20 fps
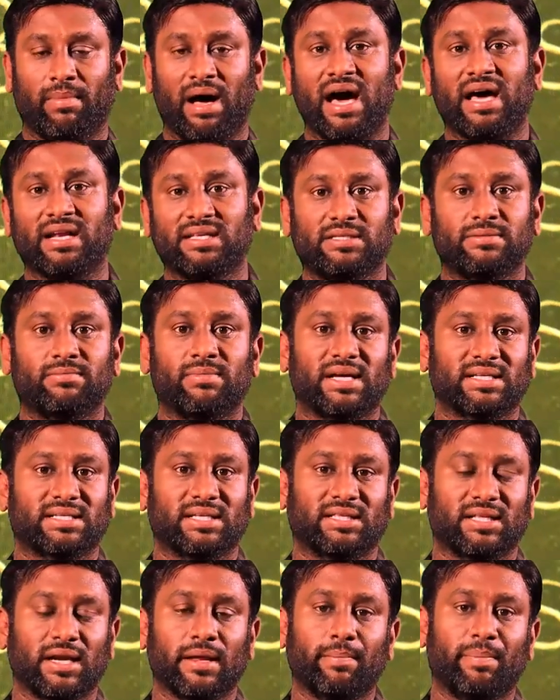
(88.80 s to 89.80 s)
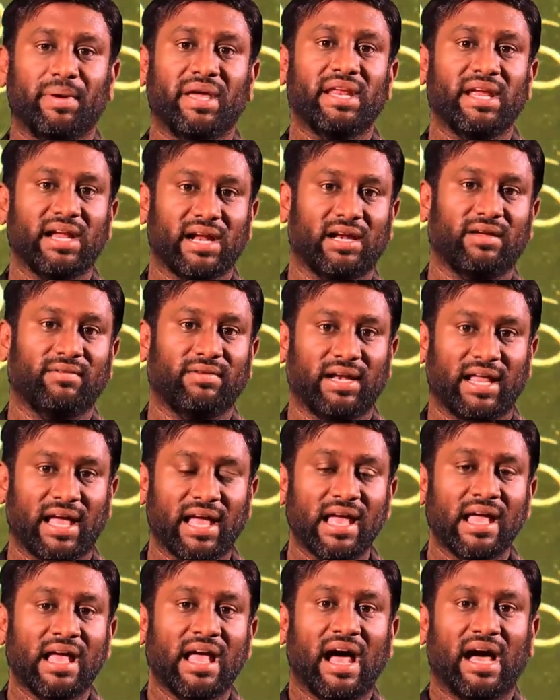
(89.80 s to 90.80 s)
மார்ச் மாதத்தில் பெரிய அளவில்
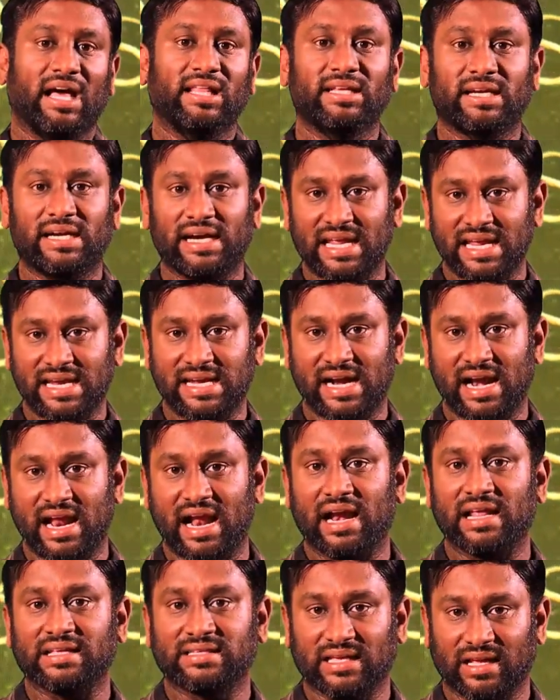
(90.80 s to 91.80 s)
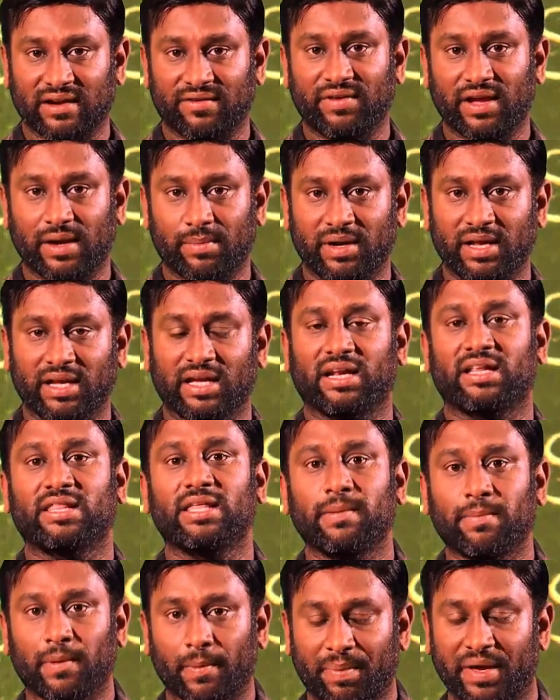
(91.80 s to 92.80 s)
அது ரிலேட்டடான சர்வே
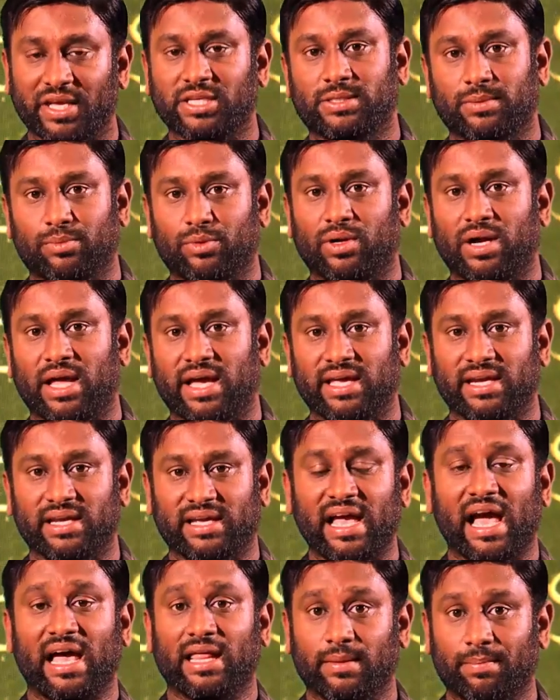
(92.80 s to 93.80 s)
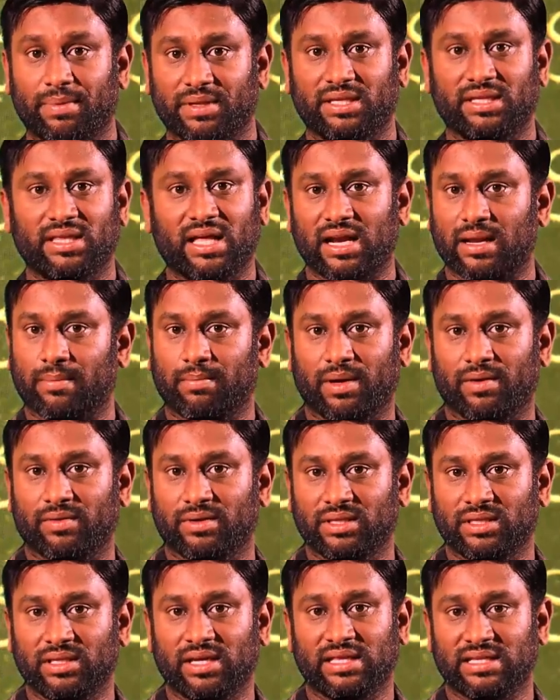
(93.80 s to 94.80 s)
அப்படிங்கிறது இப்போ பேசுபொருளாக இருக்குது அதை பற்றி தான் நம்ம
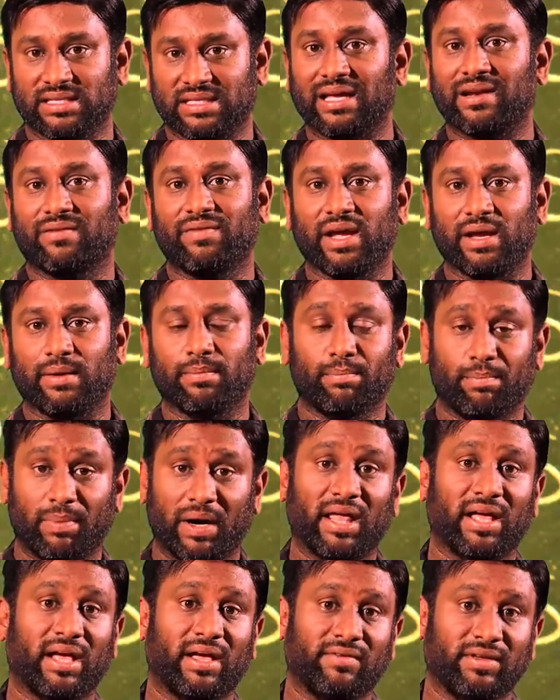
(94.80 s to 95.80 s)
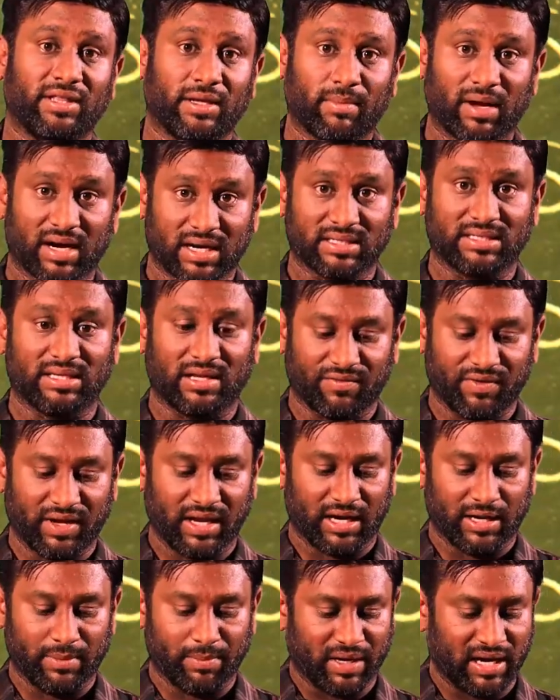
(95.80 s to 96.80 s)
வந்து அந்த சர்வே பல விதமான சர்வே
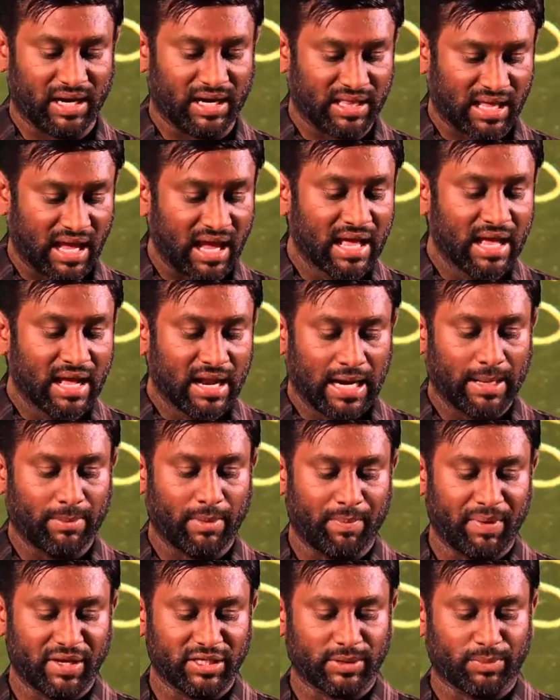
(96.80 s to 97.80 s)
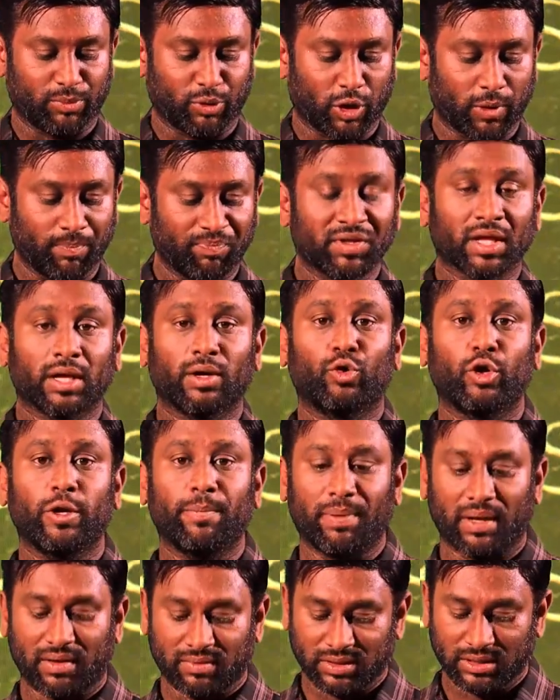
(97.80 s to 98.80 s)
அடிப்படையில் தான் நம்ம பேச போகிறோம்
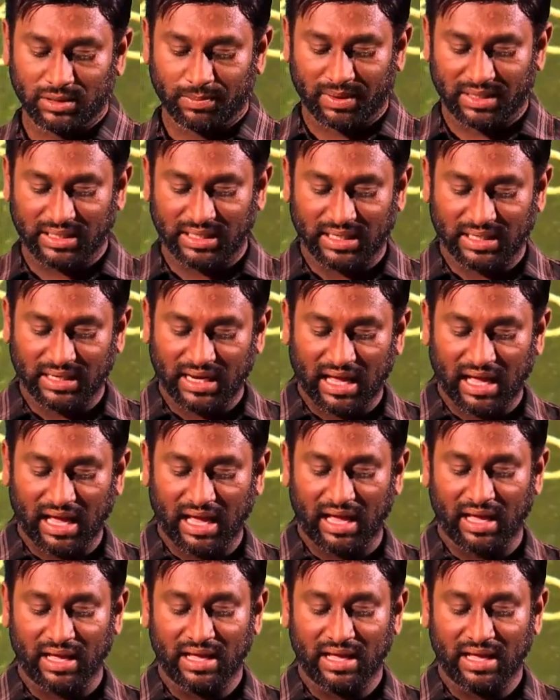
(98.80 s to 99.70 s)
குறிப்பாக வந்து பார்த்திங்கன்னா